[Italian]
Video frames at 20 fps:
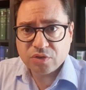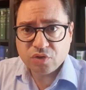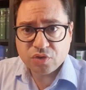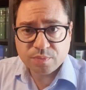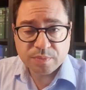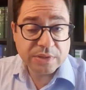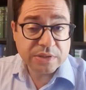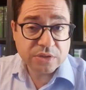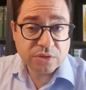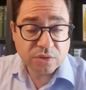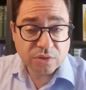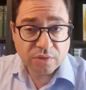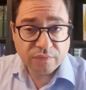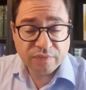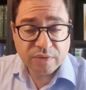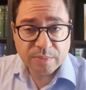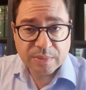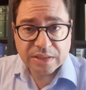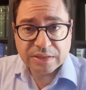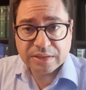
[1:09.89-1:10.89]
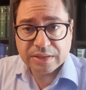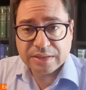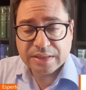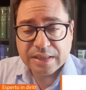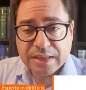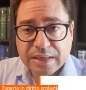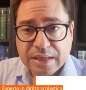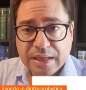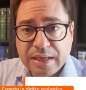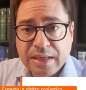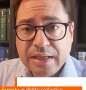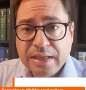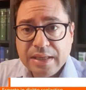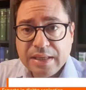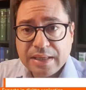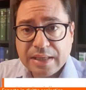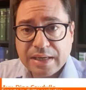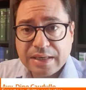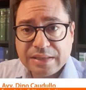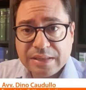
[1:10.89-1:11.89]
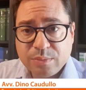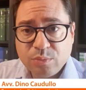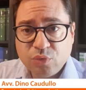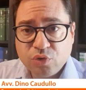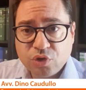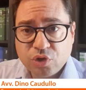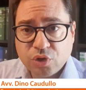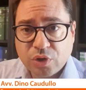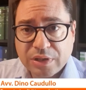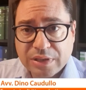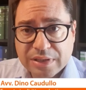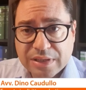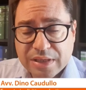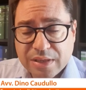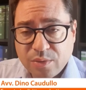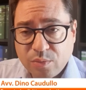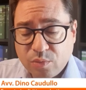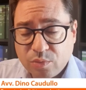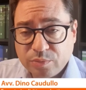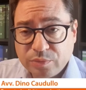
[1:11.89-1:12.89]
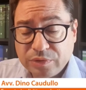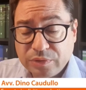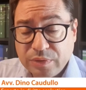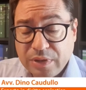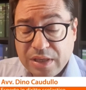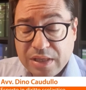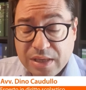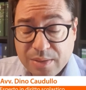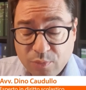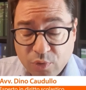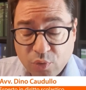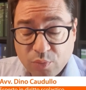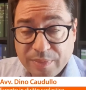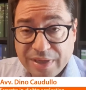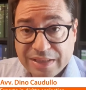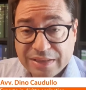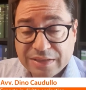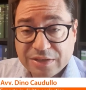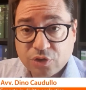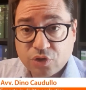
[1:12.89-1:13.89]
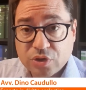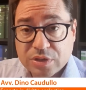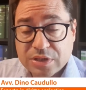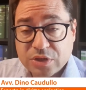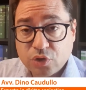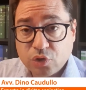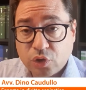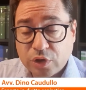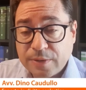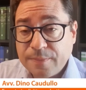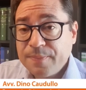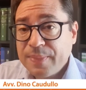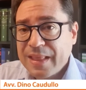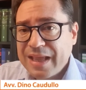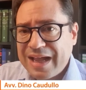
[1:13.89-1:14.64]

sospensione ovviamente della retribuzione degli, degli emolumenti accessori.